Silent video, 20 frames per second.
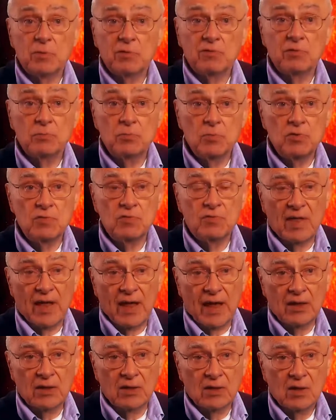он будет
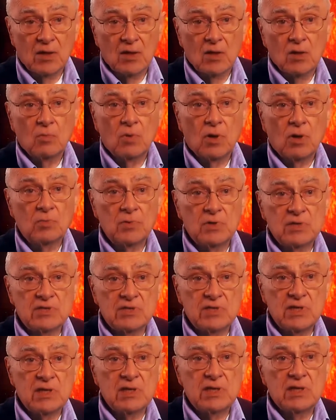видеть свет, рассеянный
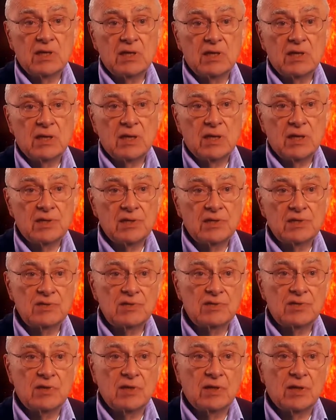электронами в короне, в
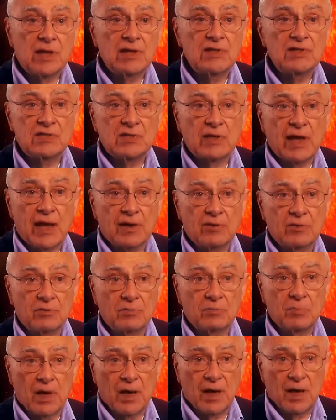солнечном ветре.
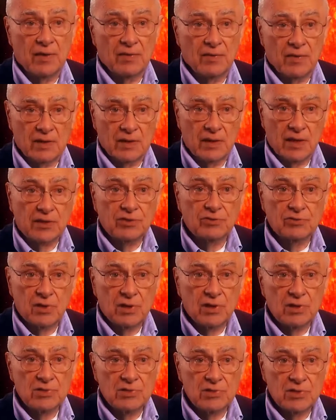Рассел
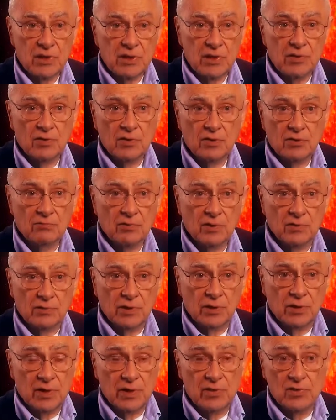Хевард,
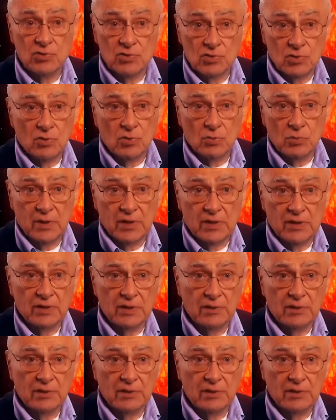научный руководитель